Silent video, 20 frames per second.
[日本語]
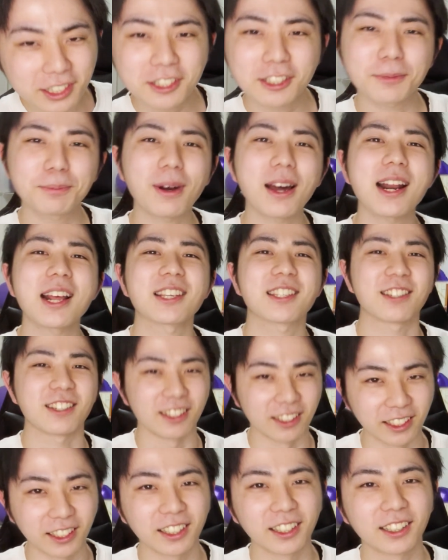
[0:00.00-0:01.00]
素晴ら
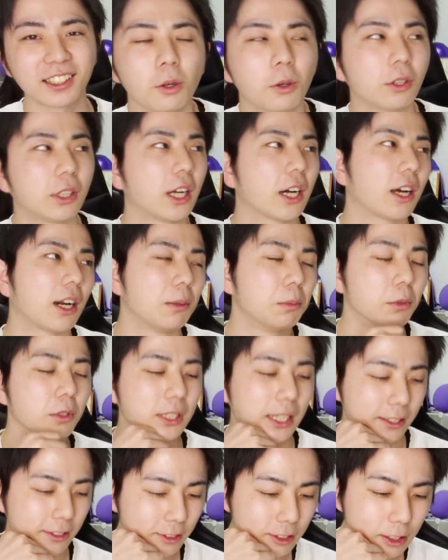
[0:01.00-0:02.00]
しい。これだからもう
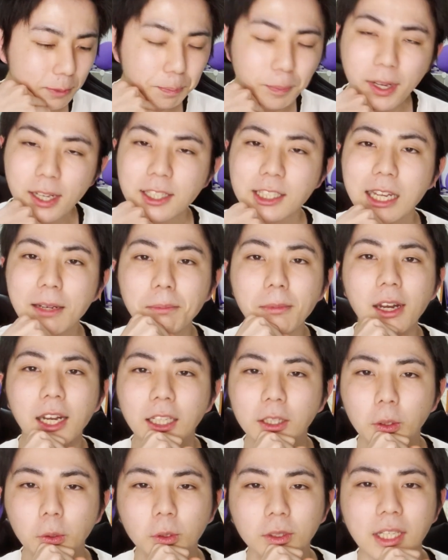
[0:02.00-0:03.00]
さ、
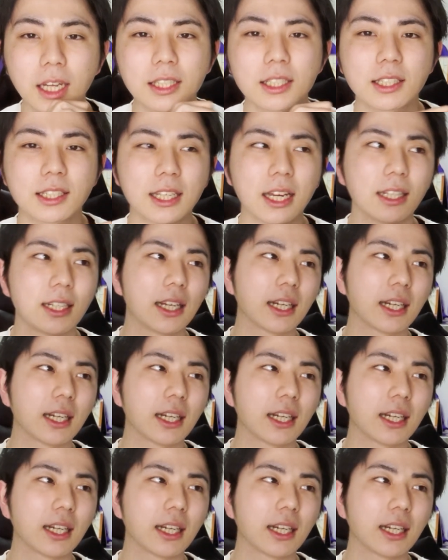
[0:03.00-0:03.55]
スーパーサマーと同じさ、